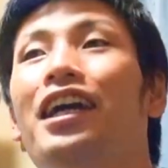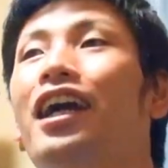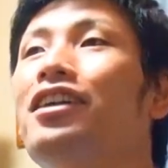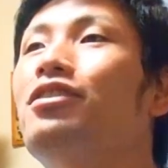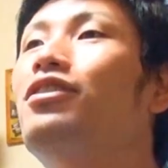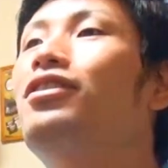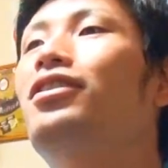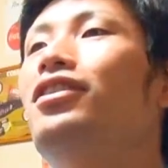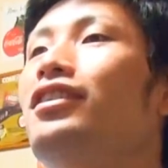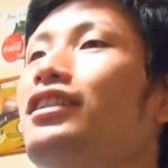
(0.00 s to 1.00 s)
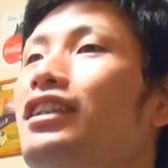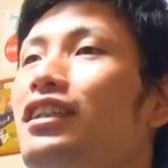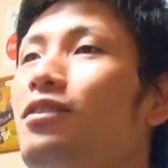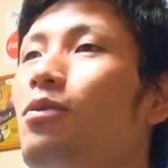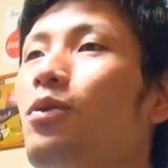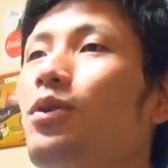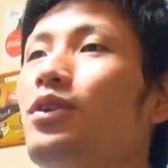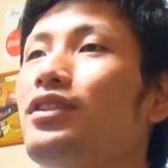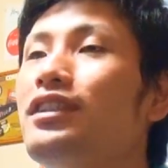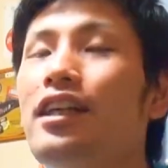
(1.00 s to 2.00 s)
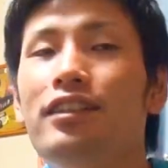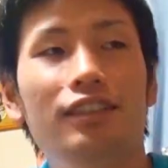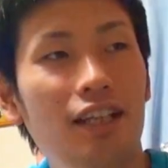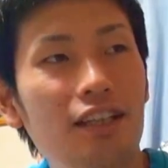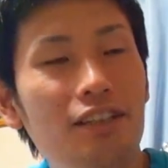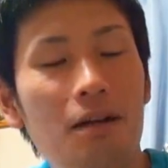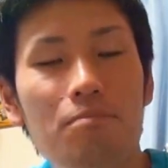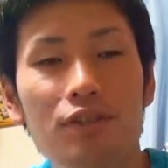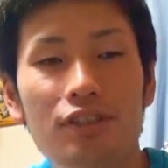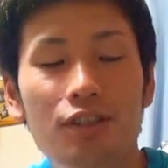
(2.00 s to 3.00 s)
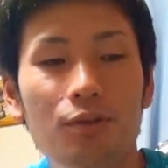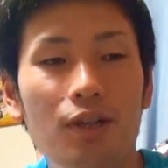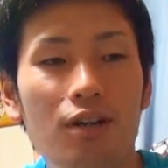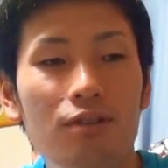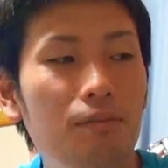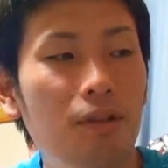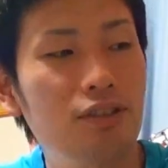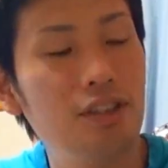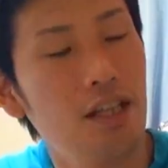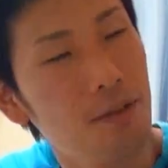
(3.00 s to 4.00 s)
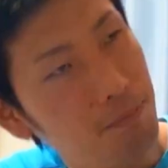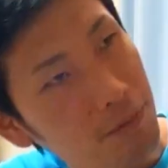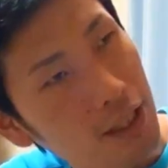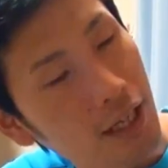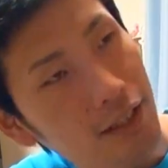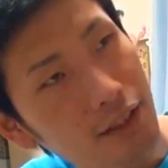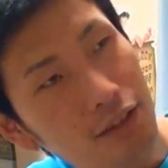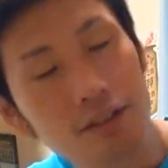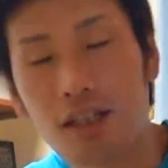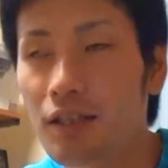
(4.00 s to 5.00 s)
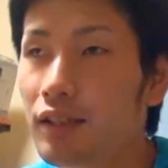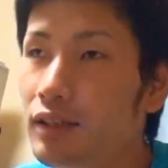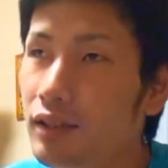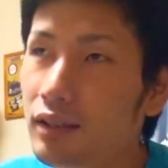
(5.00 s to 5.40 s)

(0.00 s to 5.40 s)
あのー、ここ最近ね、キャンプ行った動画を、まあ、2日に1回、2日に